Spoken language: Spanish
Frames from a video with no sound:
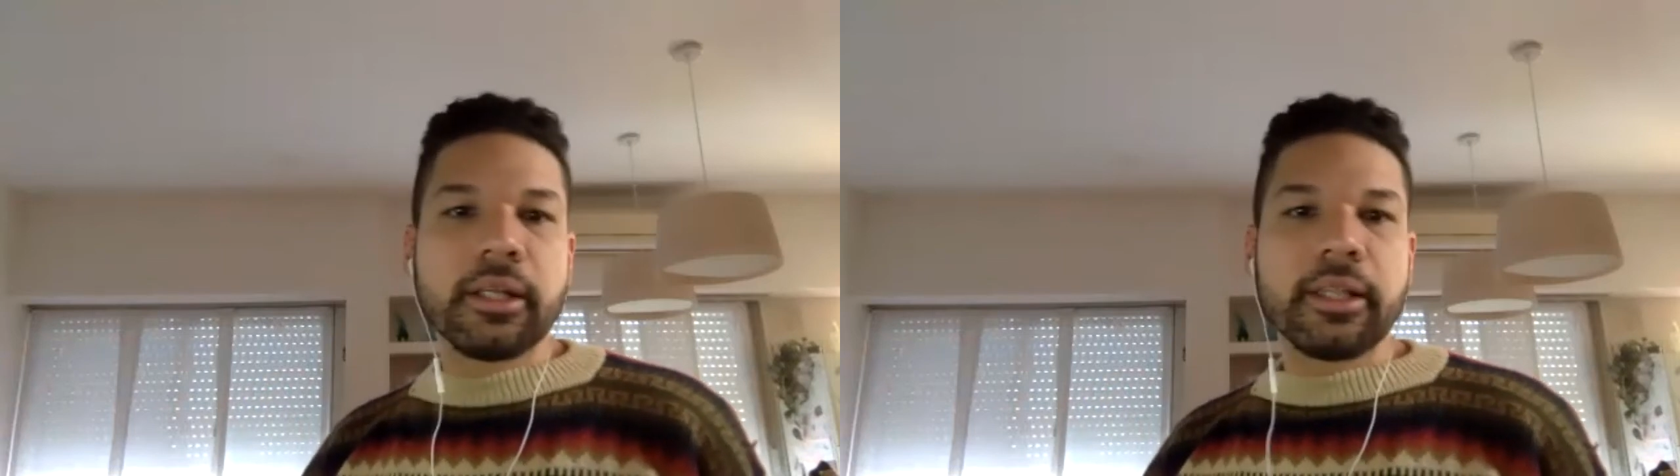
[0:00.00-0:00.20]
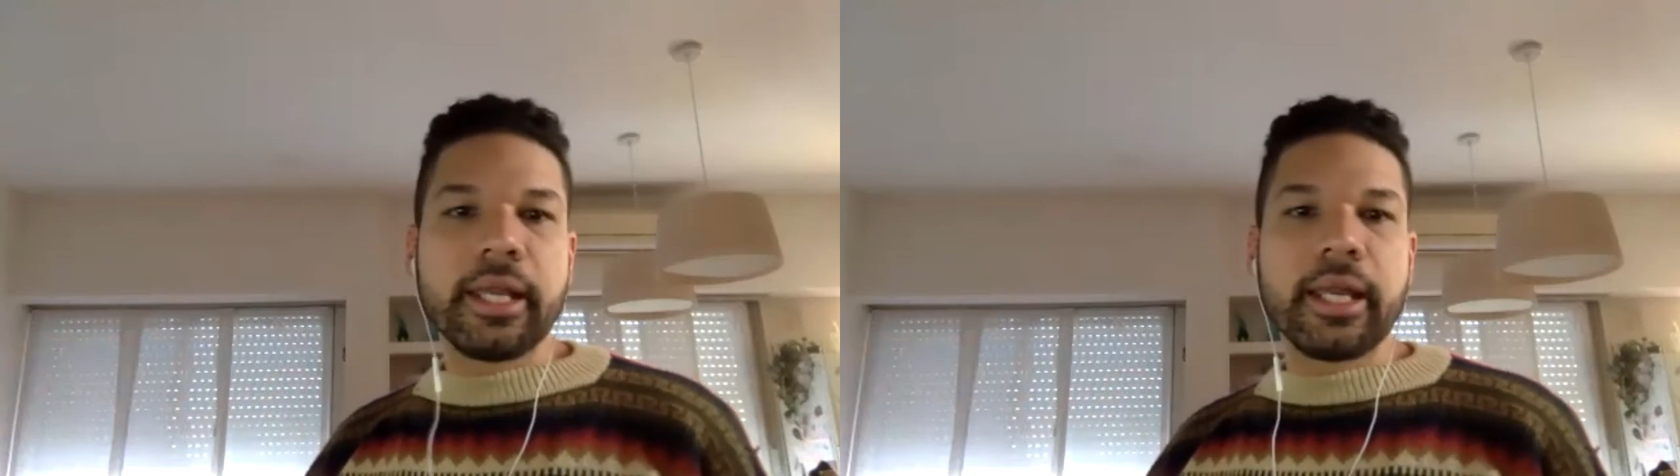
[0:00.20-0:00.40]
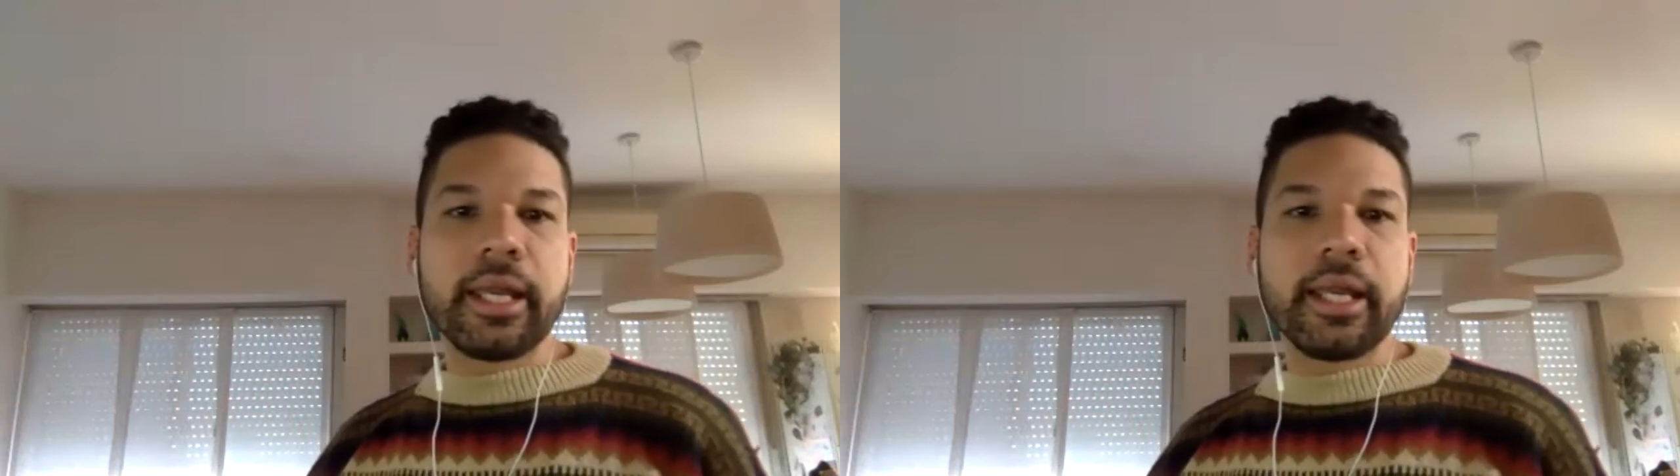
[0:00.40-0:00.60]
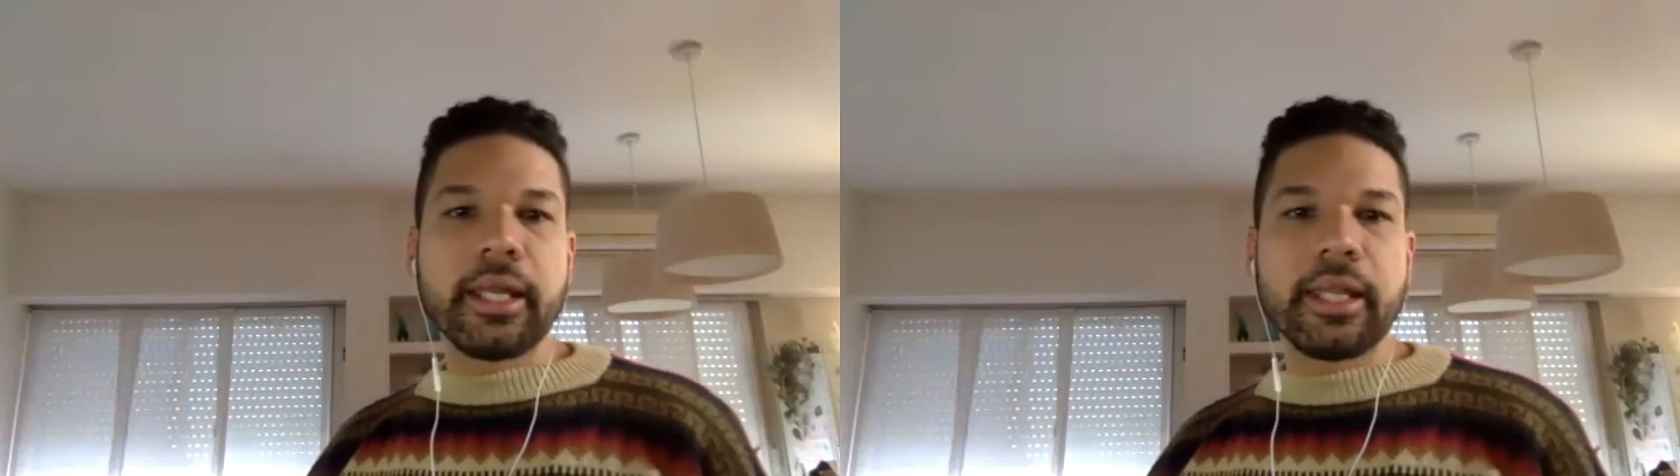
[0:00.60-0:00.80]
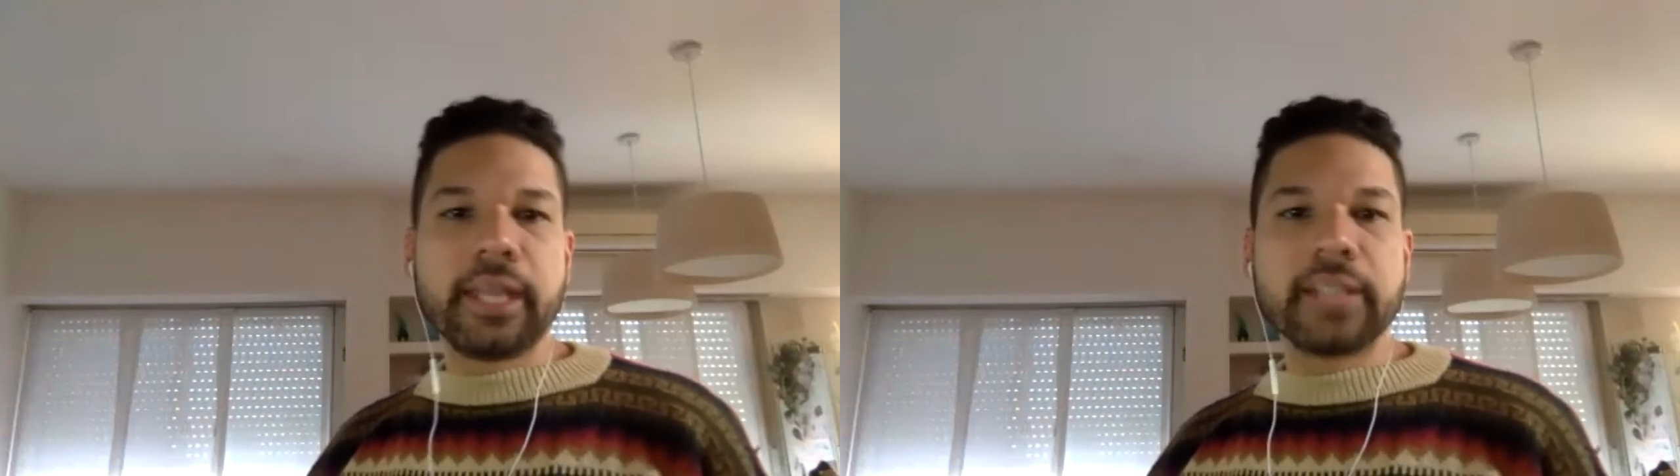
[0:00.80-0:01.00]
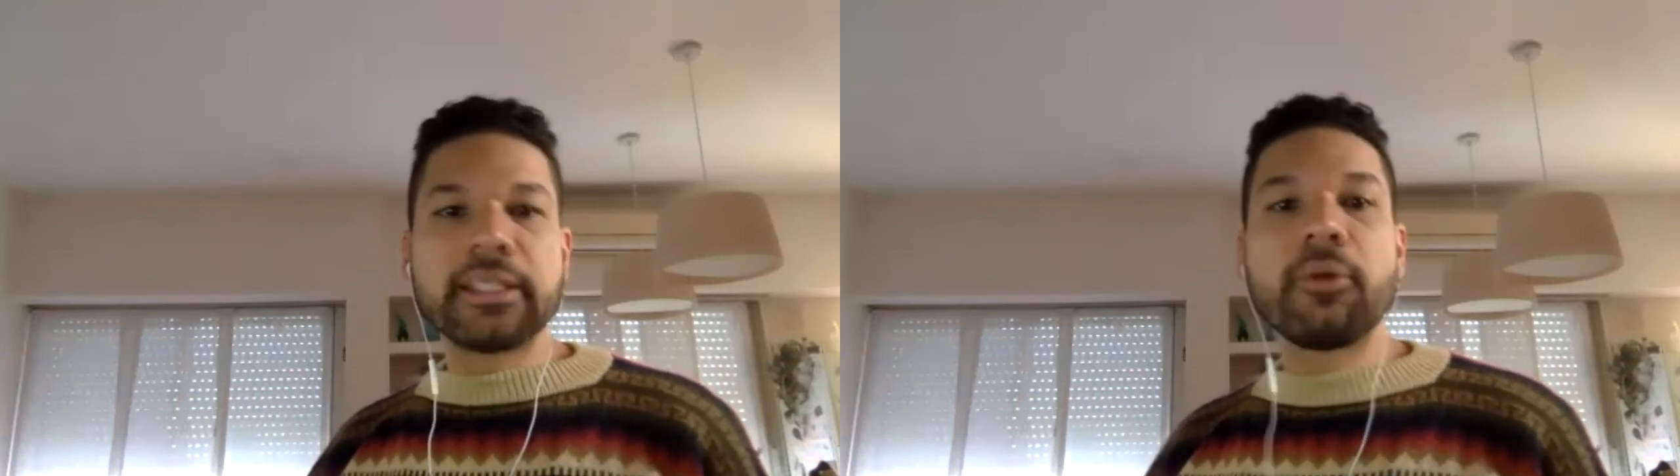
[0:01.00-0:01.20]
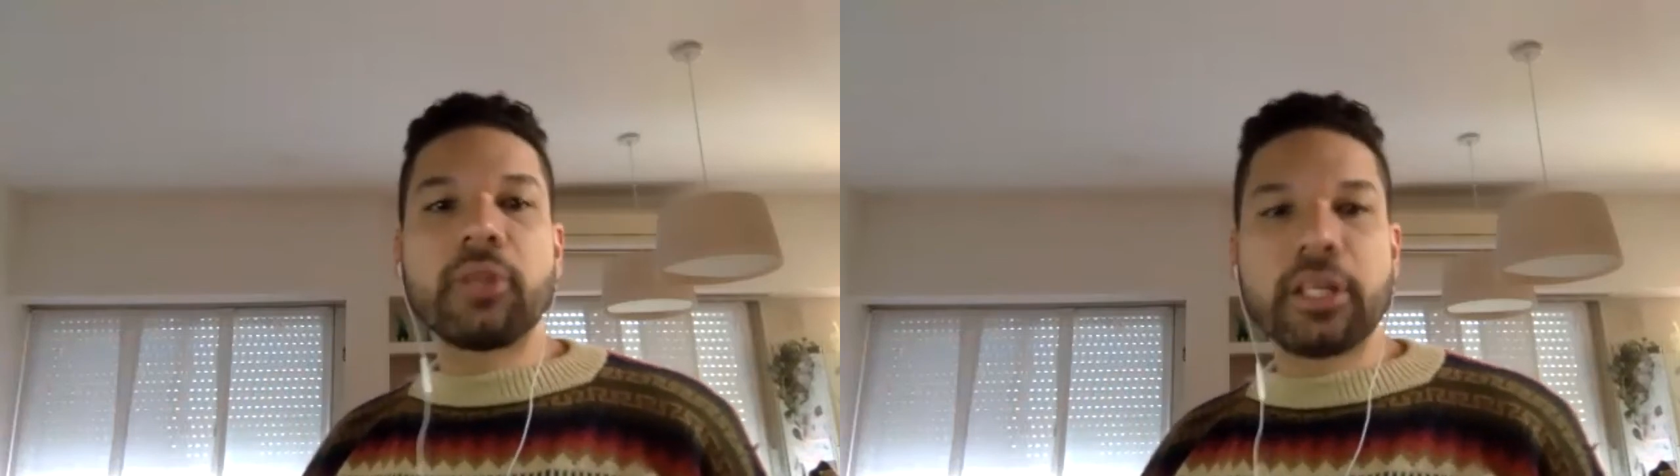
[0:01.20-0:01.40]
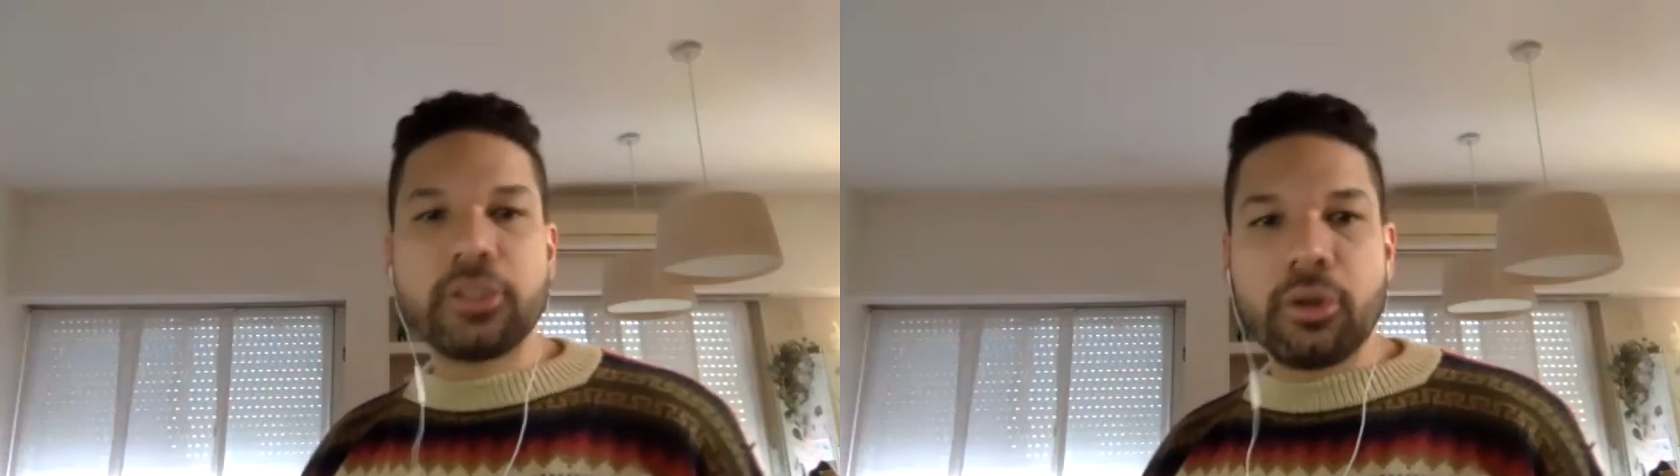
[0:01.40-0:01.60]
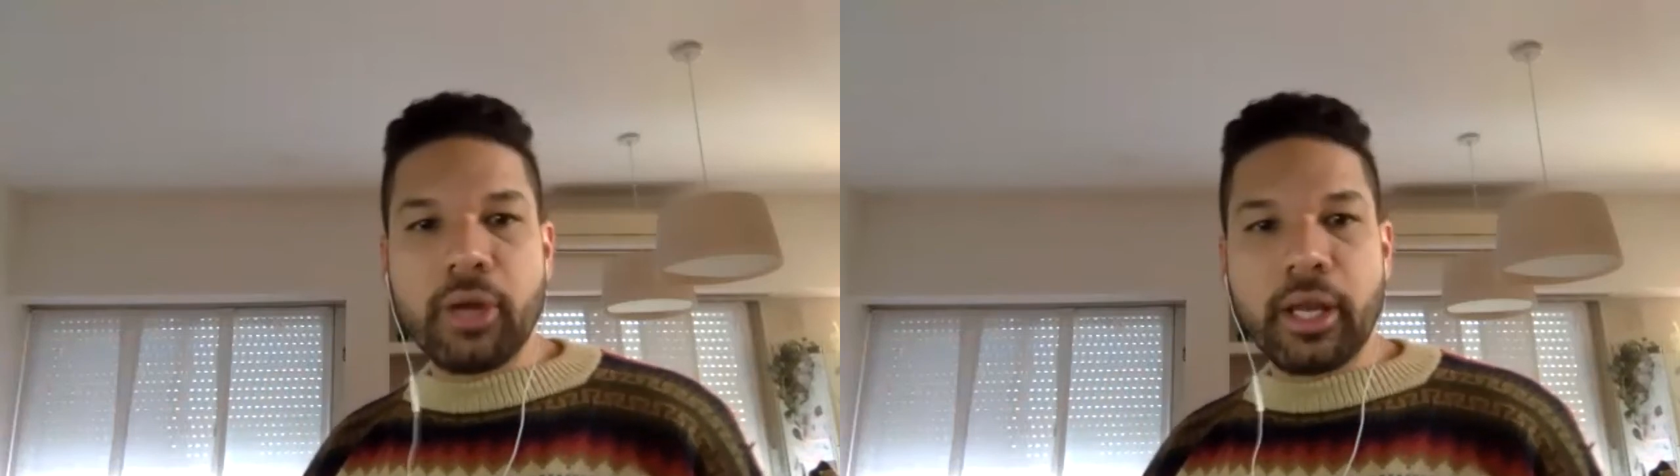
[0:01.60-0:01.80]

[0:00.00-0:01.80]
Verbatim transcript: de, esa votación